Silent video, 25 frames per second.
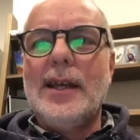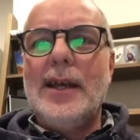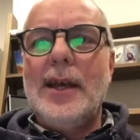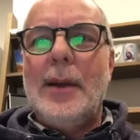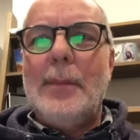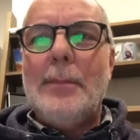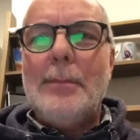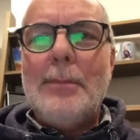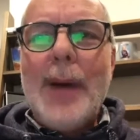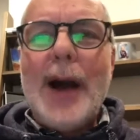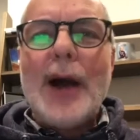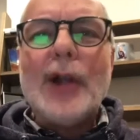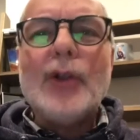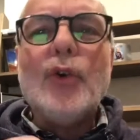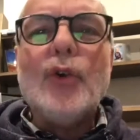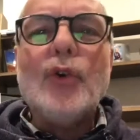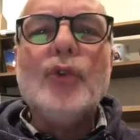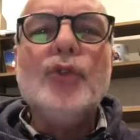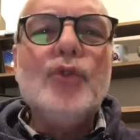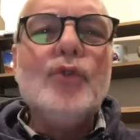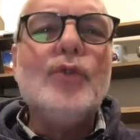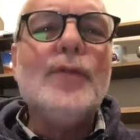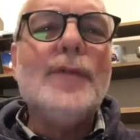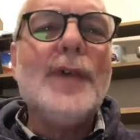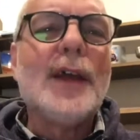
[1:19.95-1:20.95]
Parlons-nous
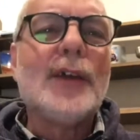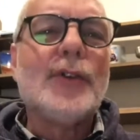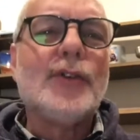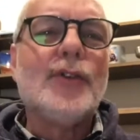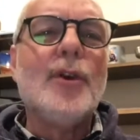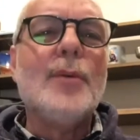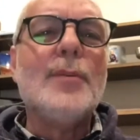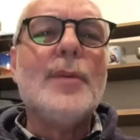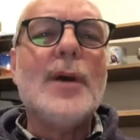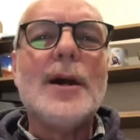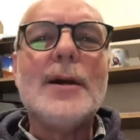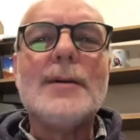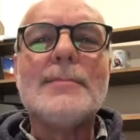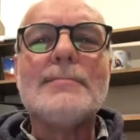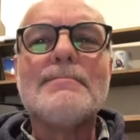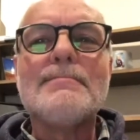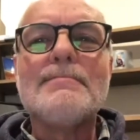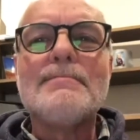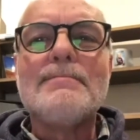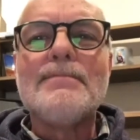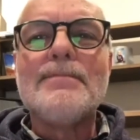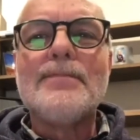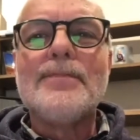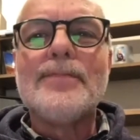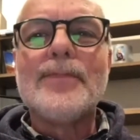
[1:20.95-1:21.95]
ouvertement.
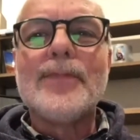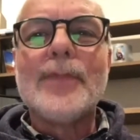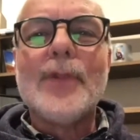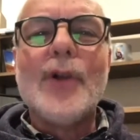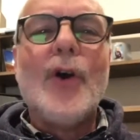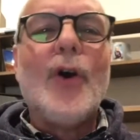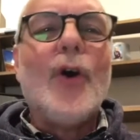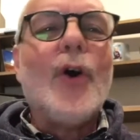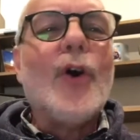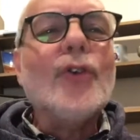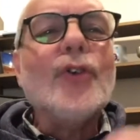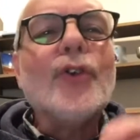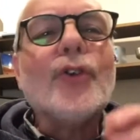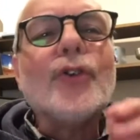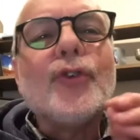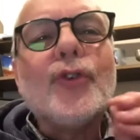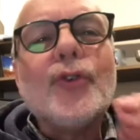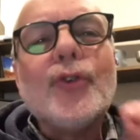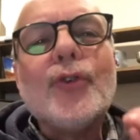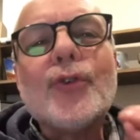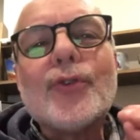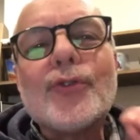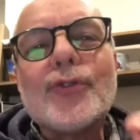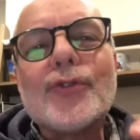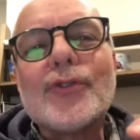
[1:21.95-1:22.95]
On a
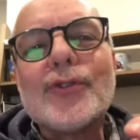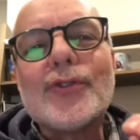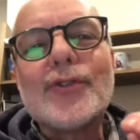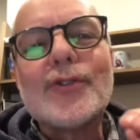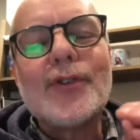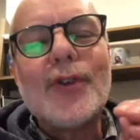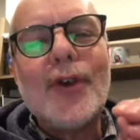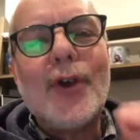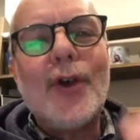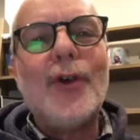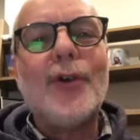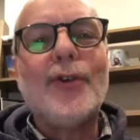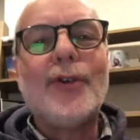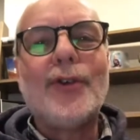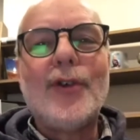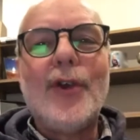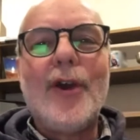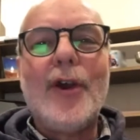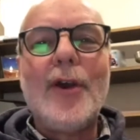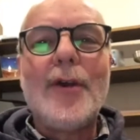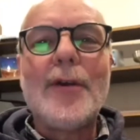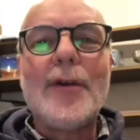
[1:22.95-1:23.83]
tous un cœur.